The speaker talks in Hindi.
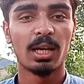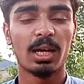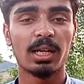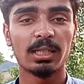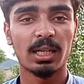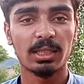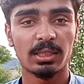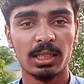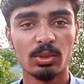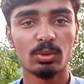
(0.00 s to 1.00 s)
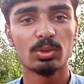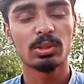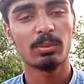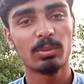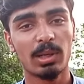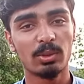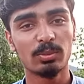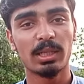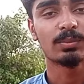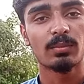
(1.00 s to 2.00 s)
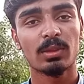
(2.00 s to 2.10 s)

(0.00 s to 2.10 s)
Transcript: आगाही दे दूँ क्योंकि हमें मालूम है